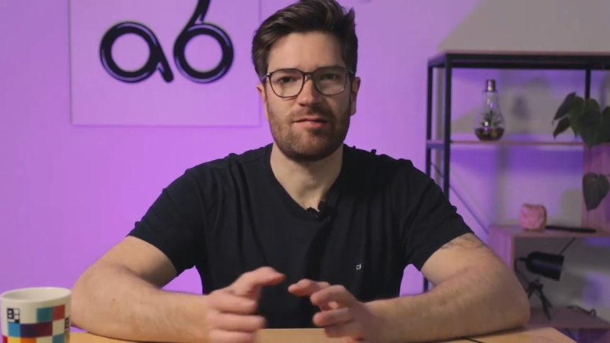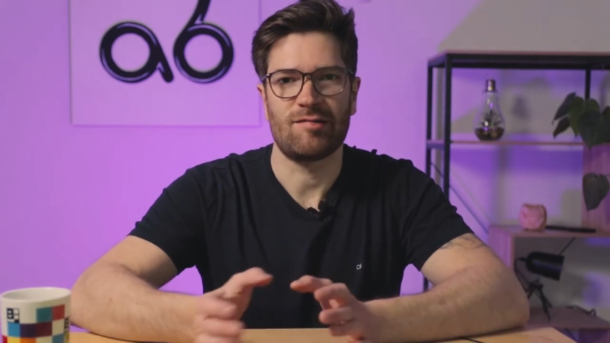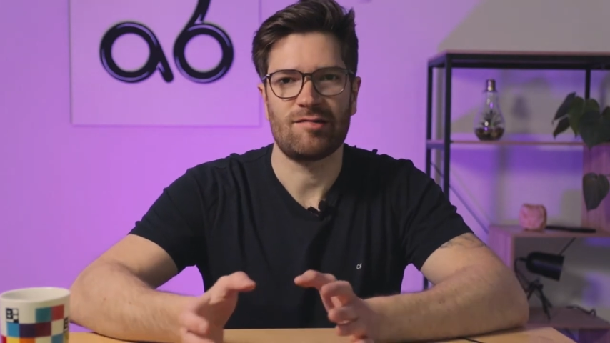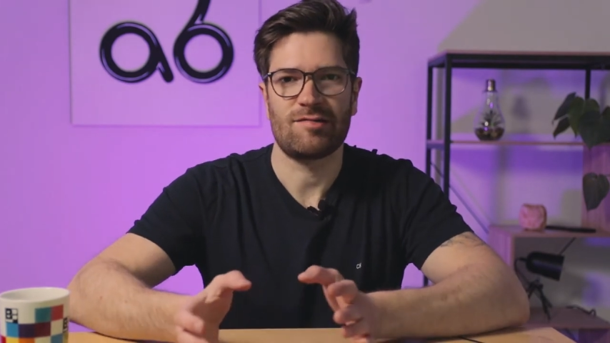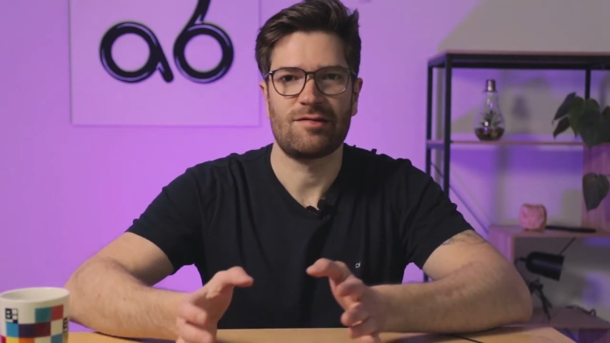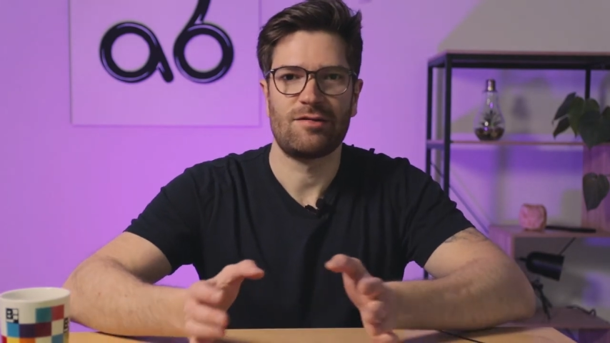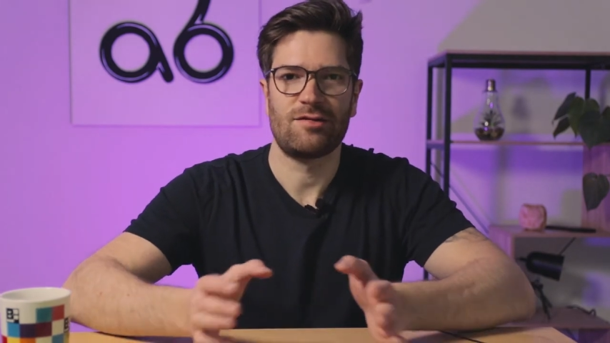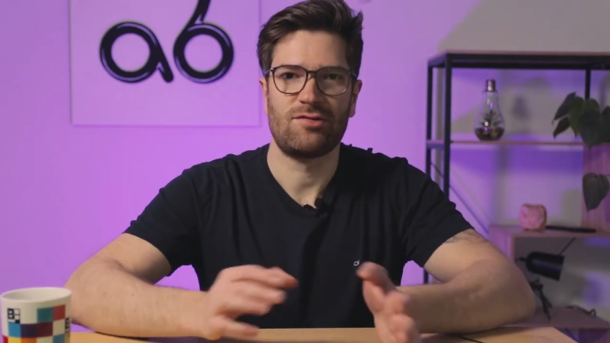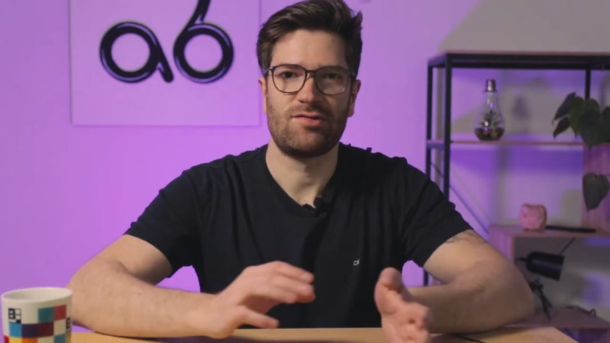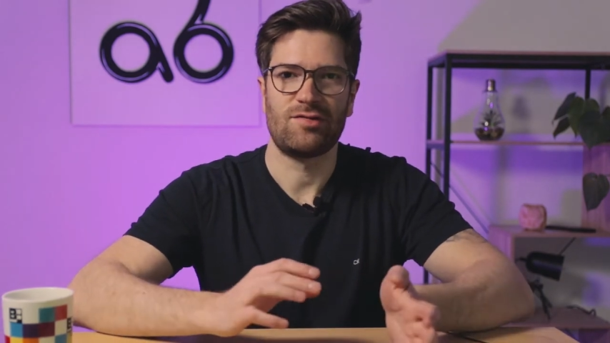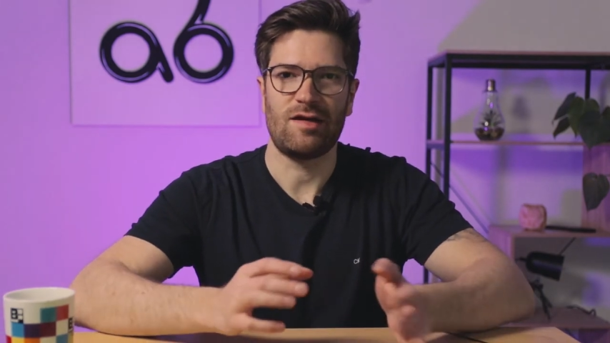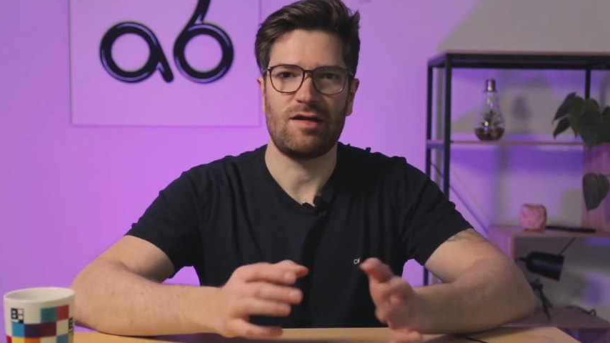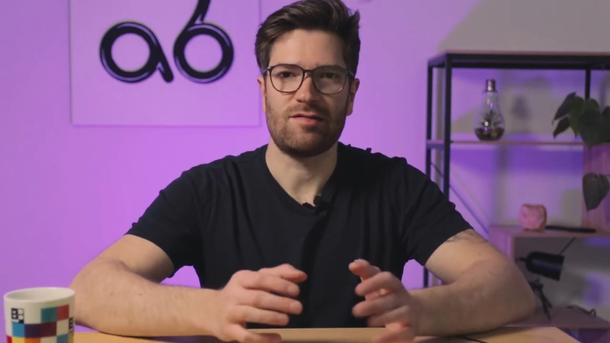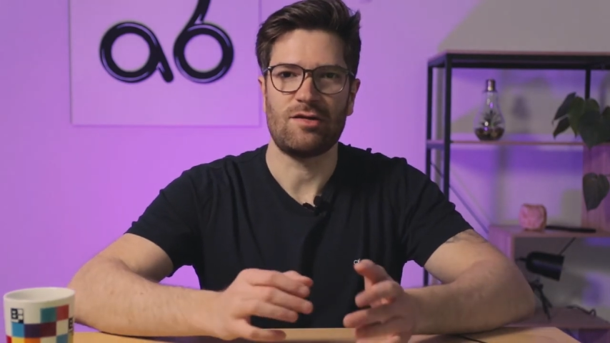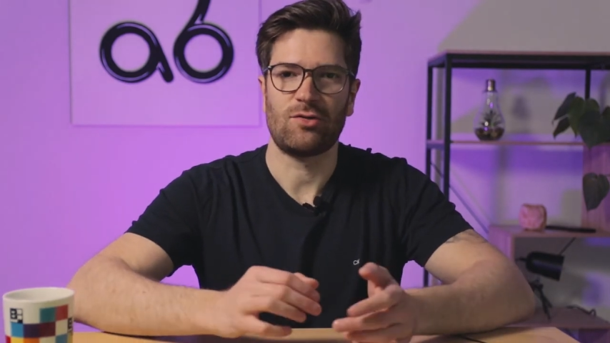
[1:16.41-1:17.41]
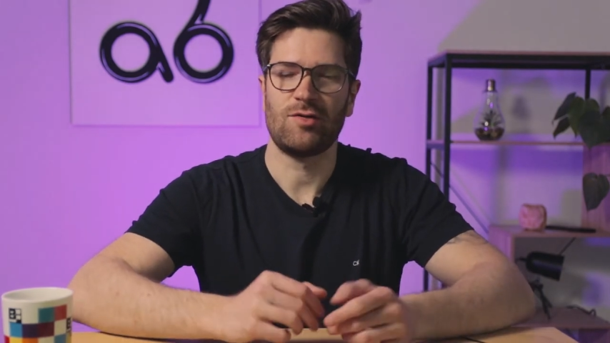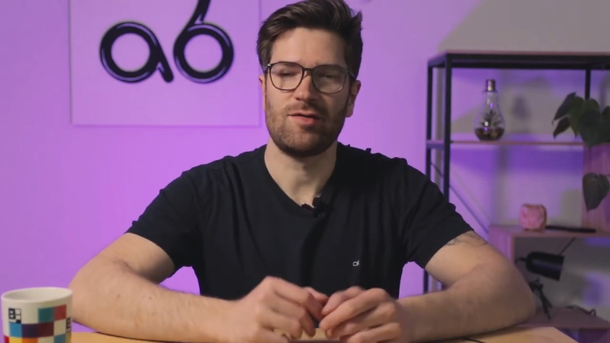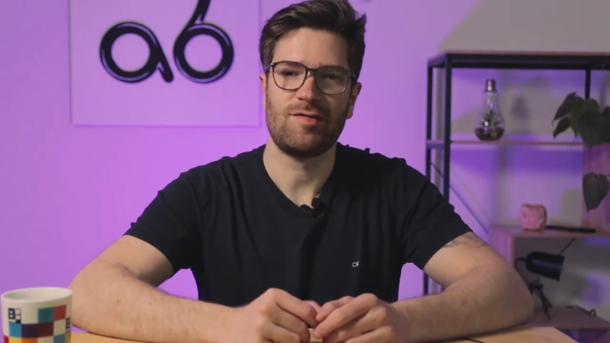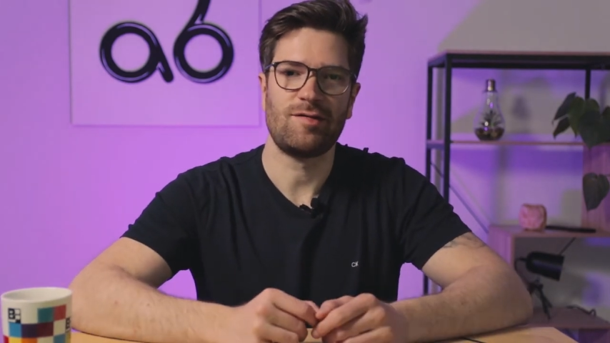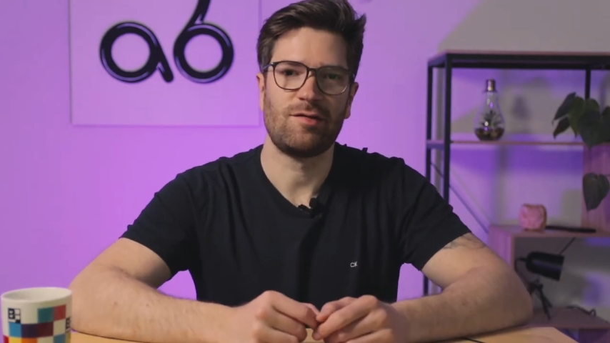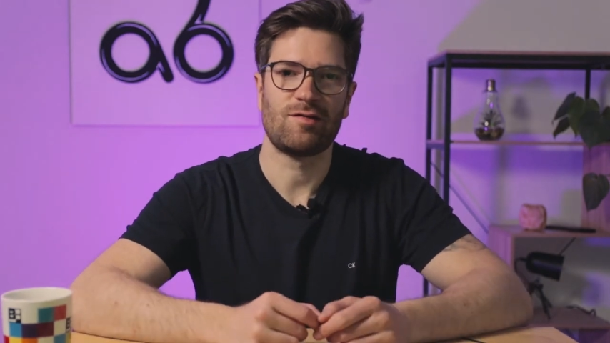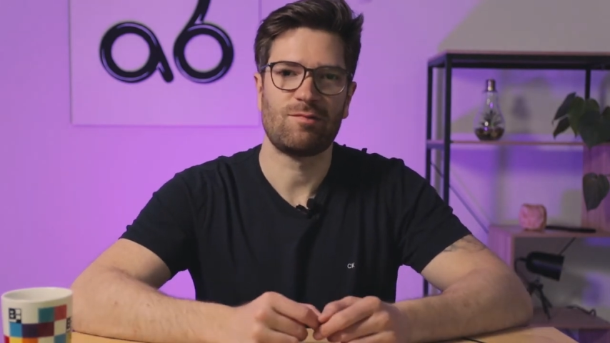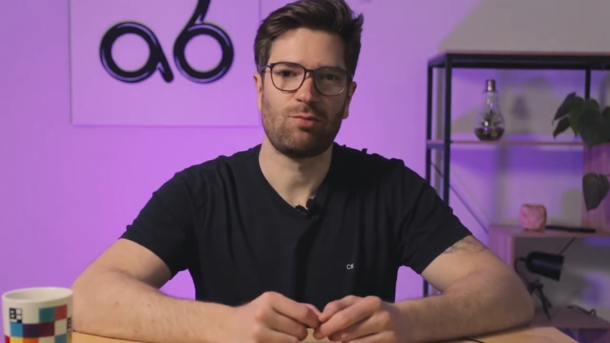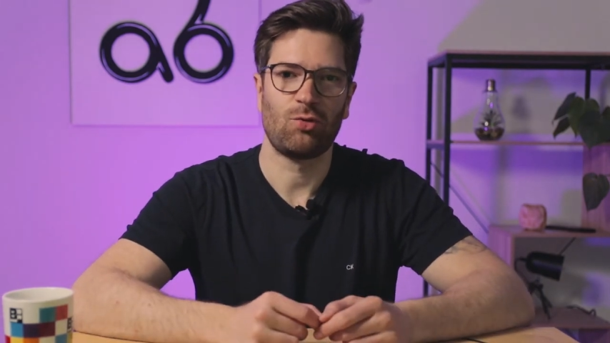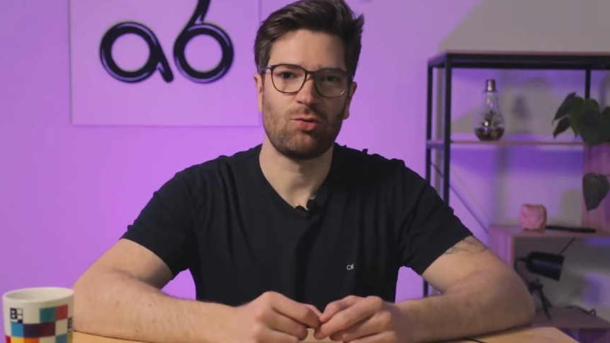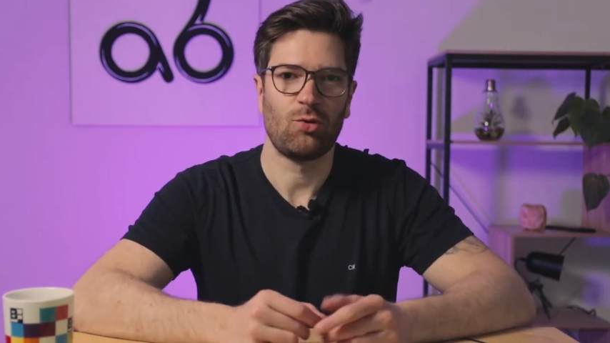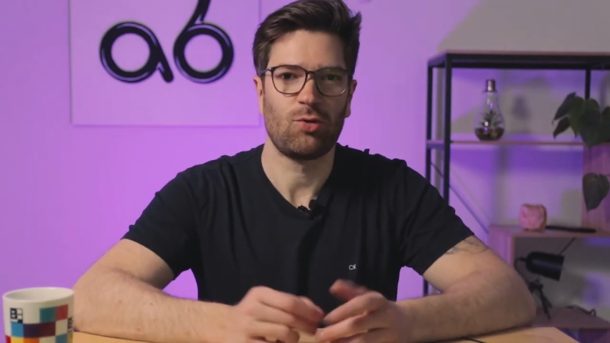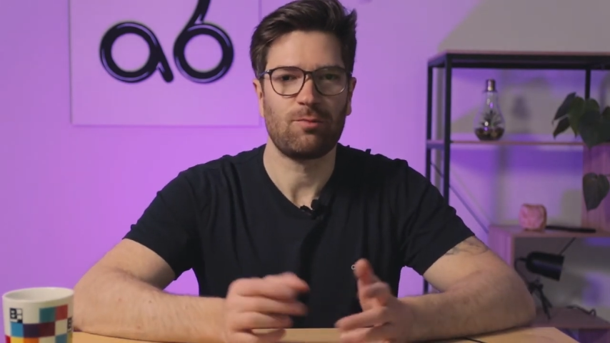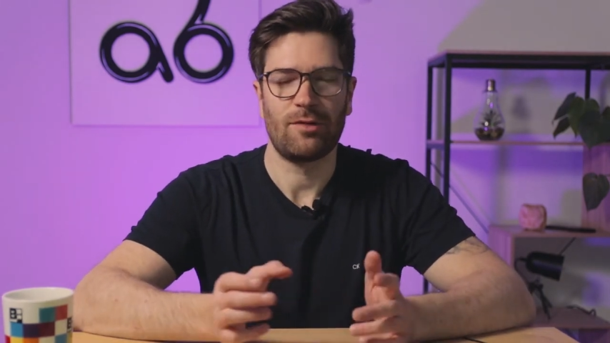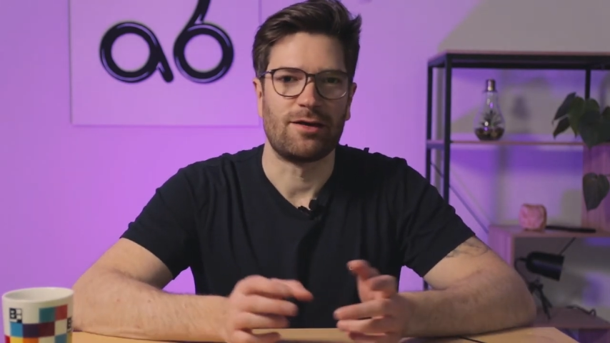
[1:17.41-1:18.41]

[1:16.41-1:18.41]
Es ist ein sehr, sehr günstiges Produkt.